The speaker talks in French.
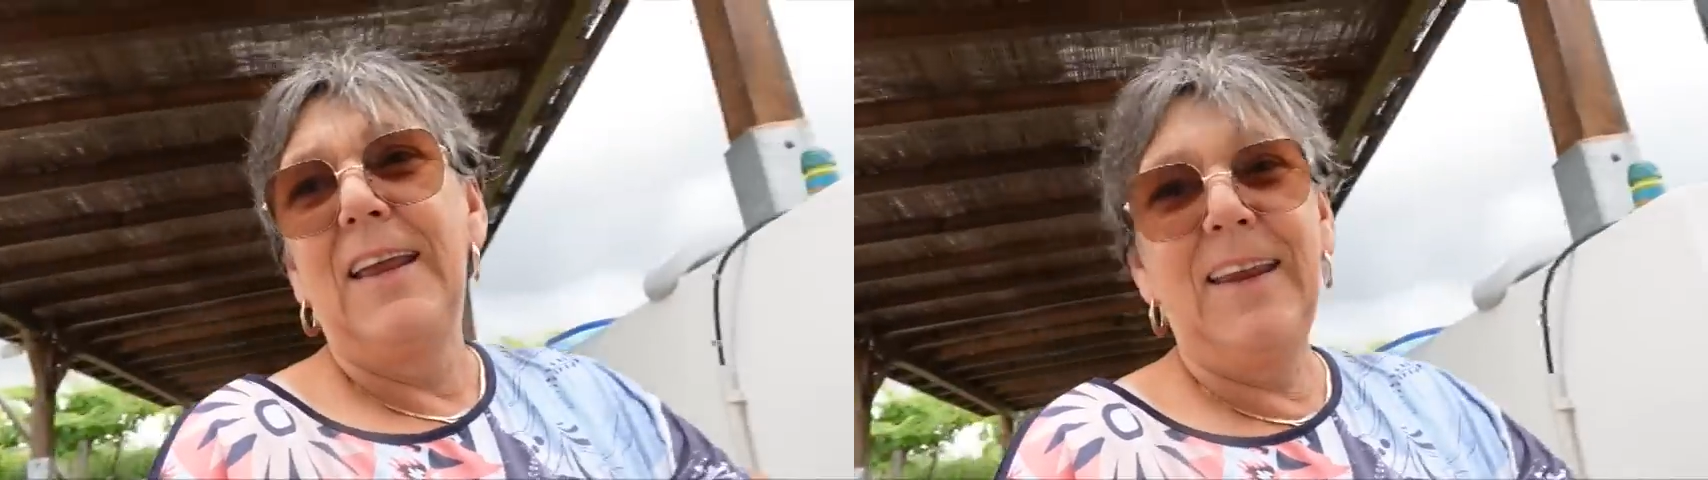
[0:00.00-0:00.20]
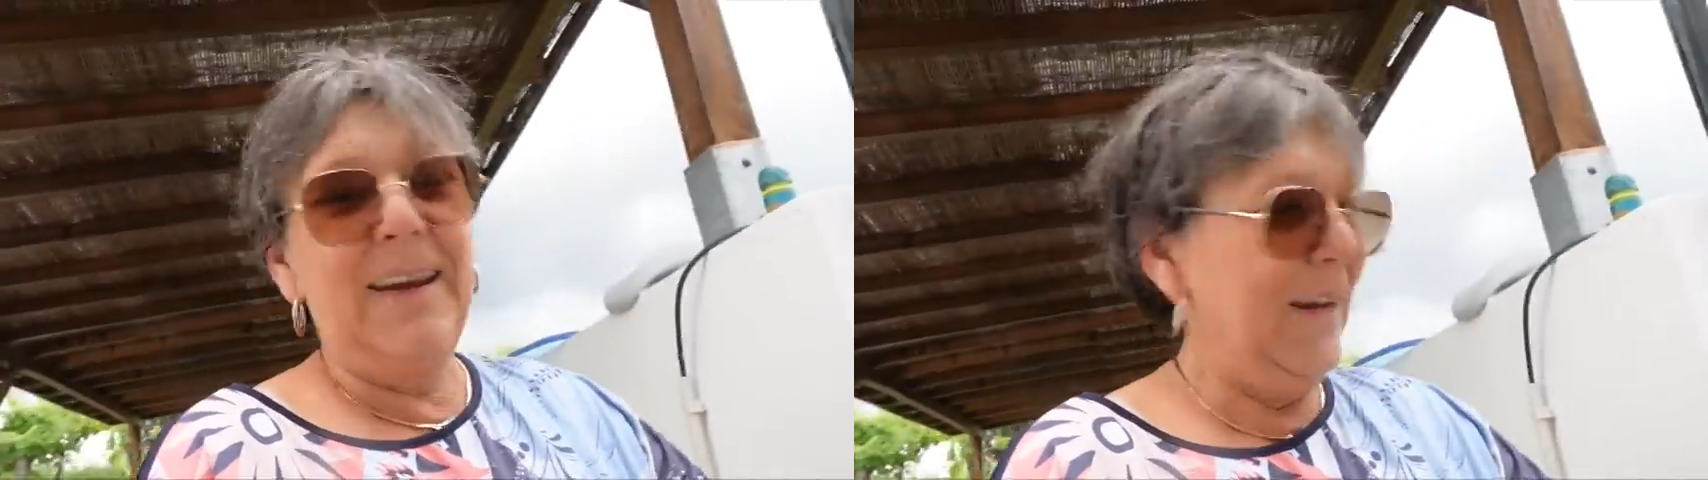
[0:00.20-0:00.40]

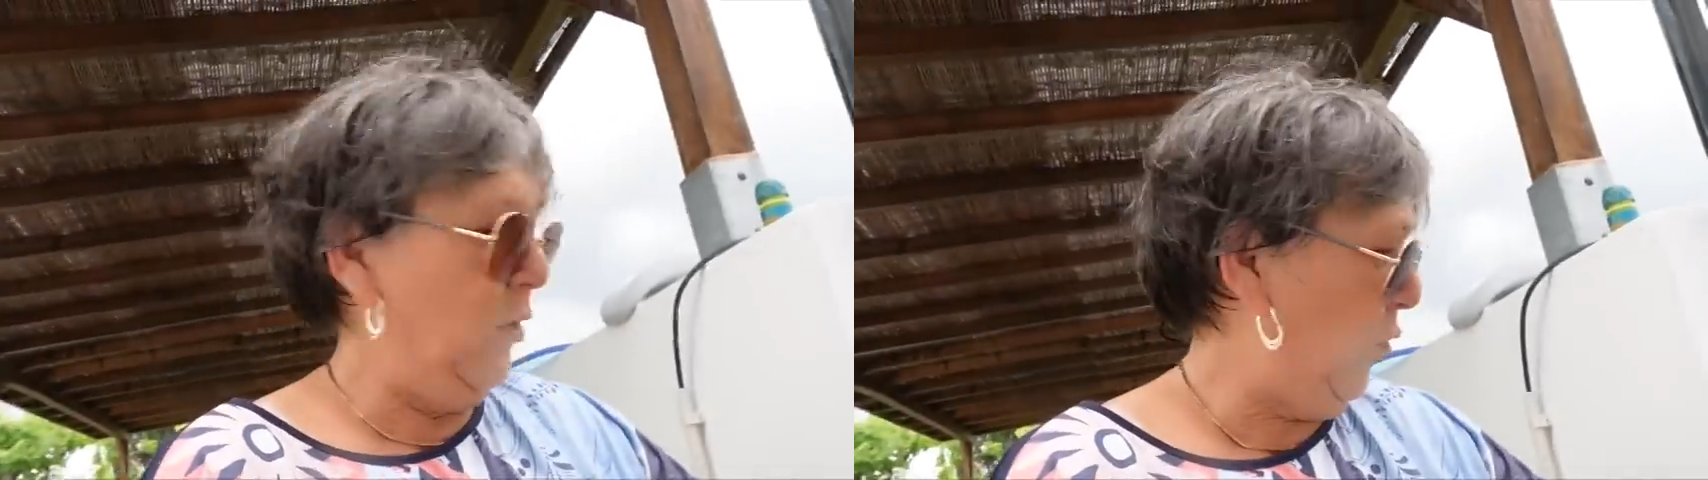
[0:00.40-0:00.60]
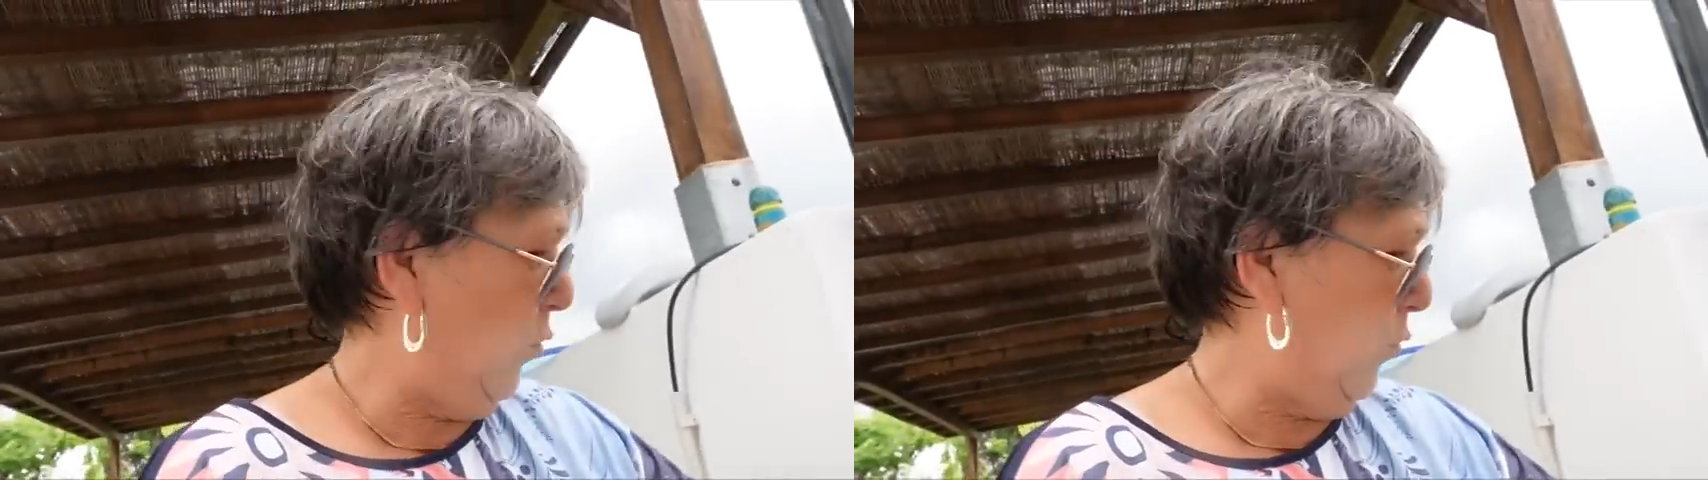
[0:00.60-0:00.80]
Et
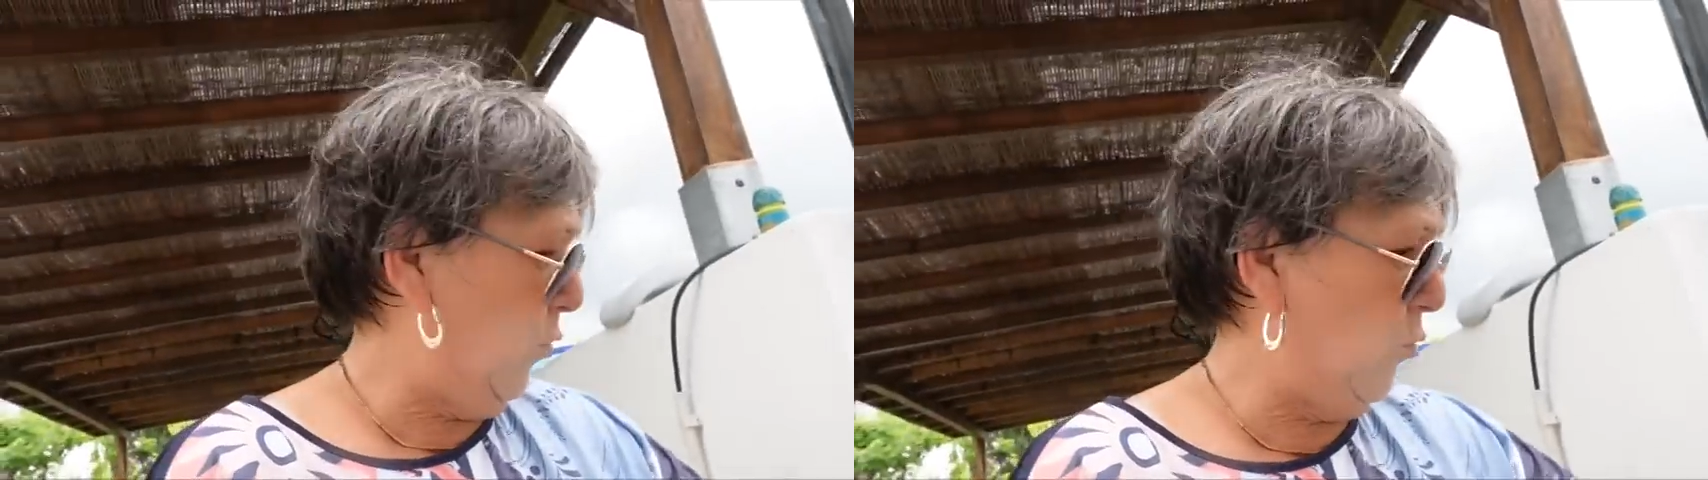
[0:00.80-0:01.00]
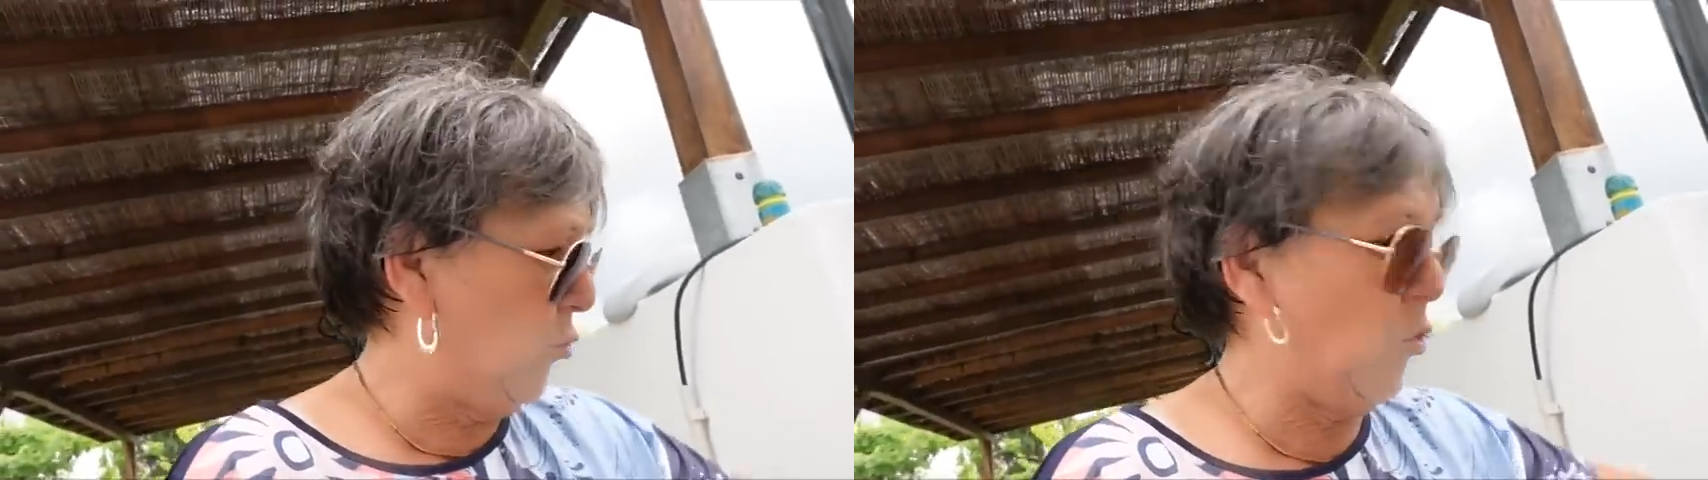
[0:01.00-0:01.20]

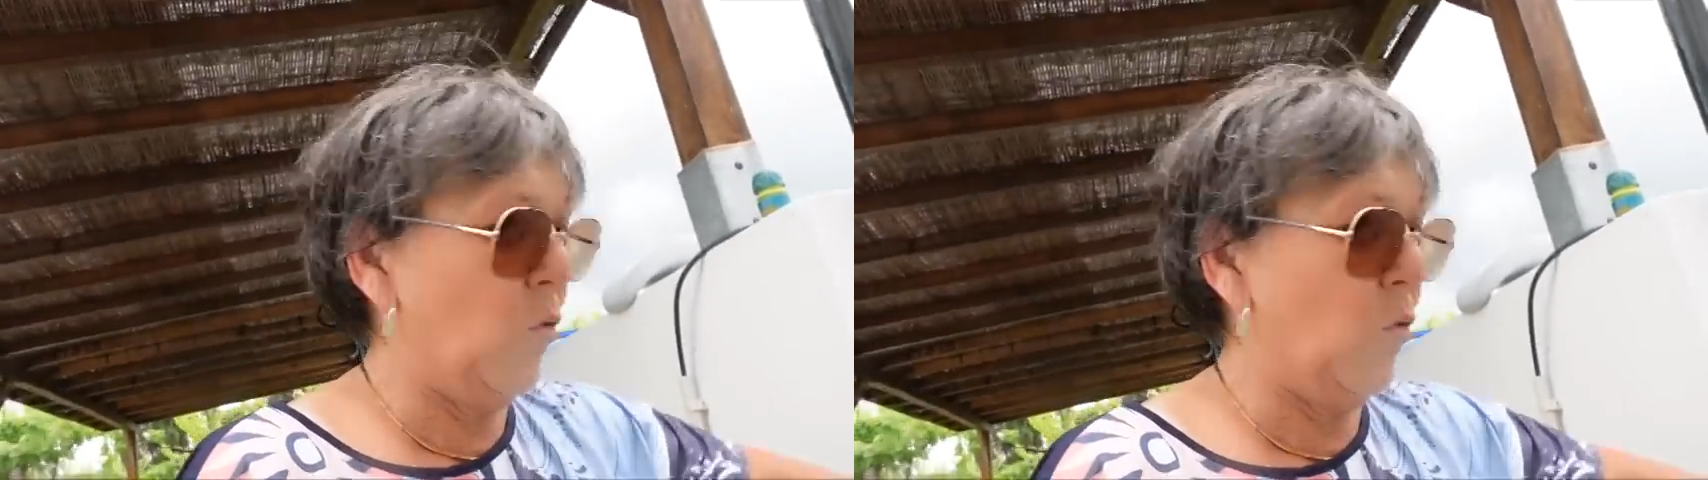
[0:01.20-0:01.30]
euh, je